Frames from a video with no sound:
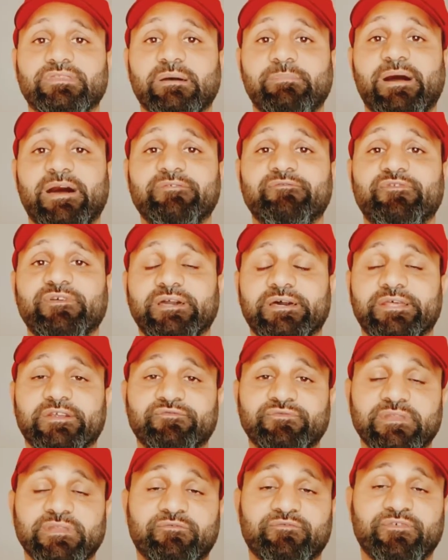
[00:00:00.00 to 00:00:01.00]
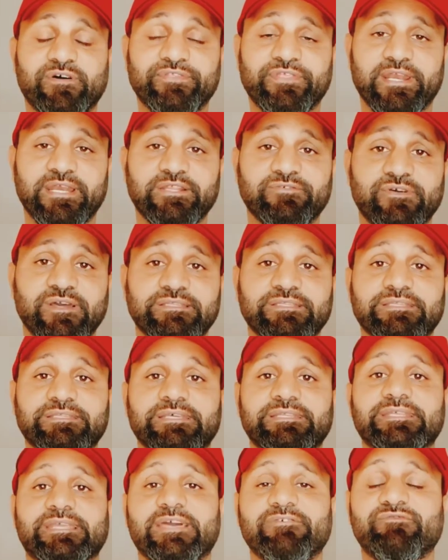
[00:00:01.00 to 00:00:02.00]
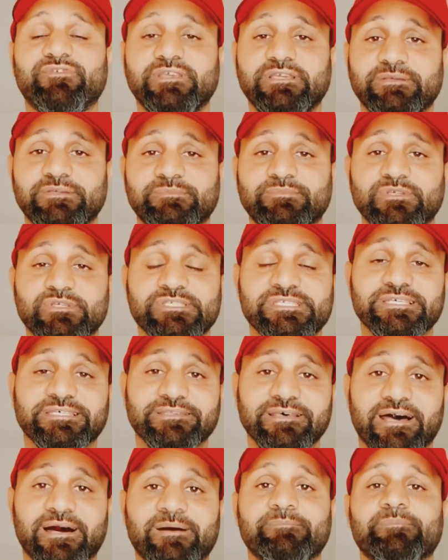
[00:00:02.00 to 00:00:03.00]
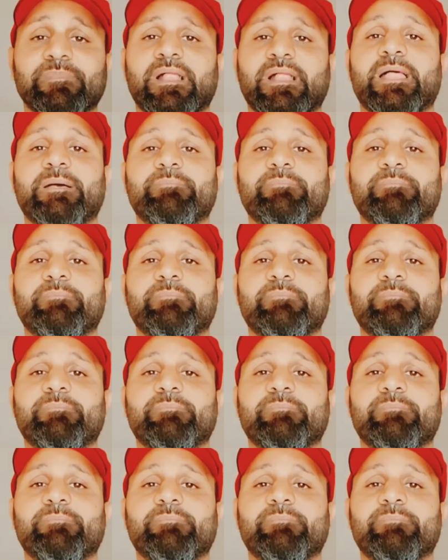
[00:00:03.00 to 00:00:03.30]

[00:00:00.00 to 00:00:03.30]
طبعا في عرفنا الفتره اللي فاتت ان كان في صدام